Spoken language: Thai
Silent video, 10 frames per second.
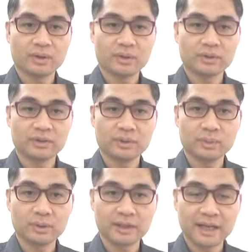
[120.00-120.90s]
จอกดสิว
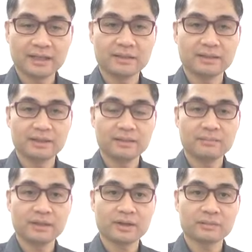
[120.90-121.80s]
อุดตันที่
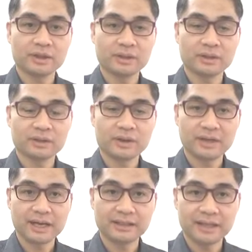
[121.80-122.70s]
ไม่ตอบสนองต่อ
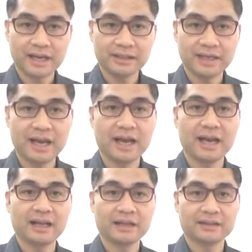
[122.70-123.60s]
การทายา
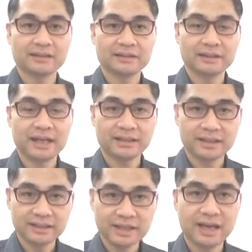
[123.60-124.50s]
การ
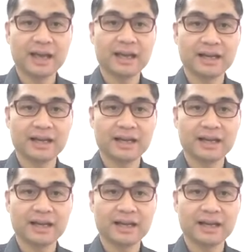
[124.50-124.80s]
กินยา